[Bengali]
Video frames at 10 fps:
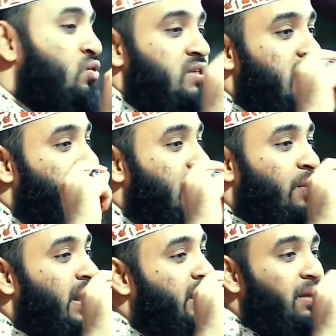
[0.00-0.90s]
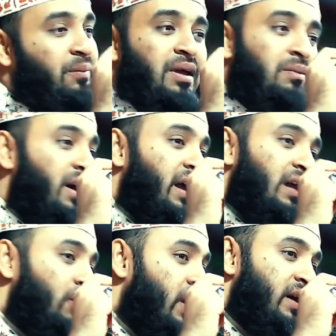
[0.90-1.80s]
নুসরাত নামে একটা মেয়ে মারা
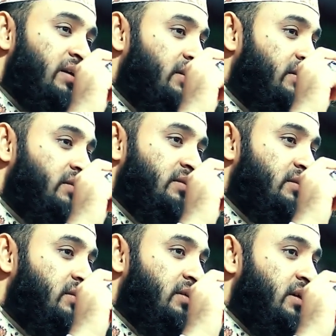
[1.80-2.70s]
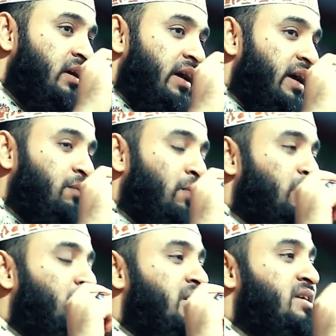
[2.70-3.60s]
গেল না এক
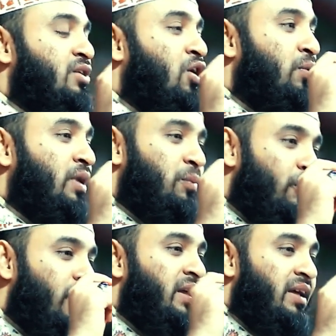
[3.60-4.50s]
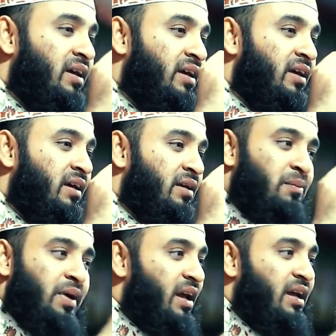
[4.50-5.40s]
বদমাইশের কবলে পড়ে
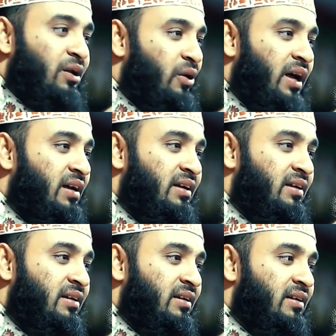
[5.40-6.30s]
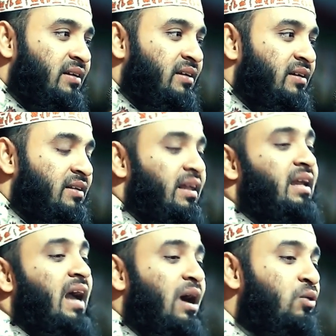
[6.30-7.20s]
মারা গেল না
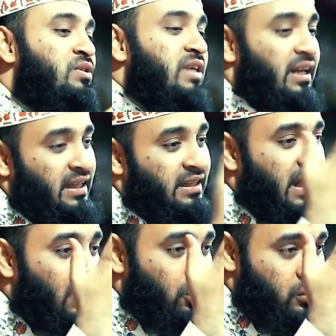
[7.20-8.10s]
তাকে আগুন জ্বালিয়ে দেয়া